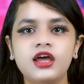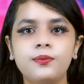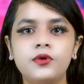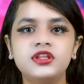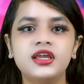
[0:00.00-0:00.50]

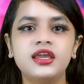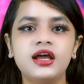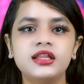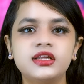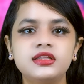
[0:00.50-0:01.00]
তারপর থেকে
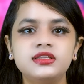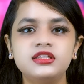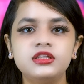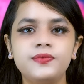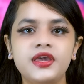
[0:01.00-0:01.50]
রাতারাতি
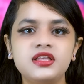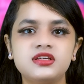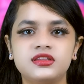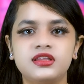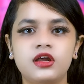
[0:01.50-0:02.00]
তিনি পেয়ে
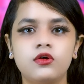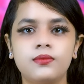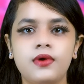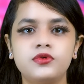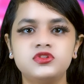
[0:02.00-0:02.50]
যান তারকা
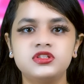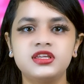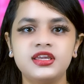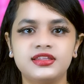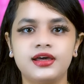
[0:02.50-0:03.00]
বাবুর্চির
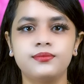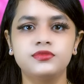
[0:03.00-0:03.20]
খেতাব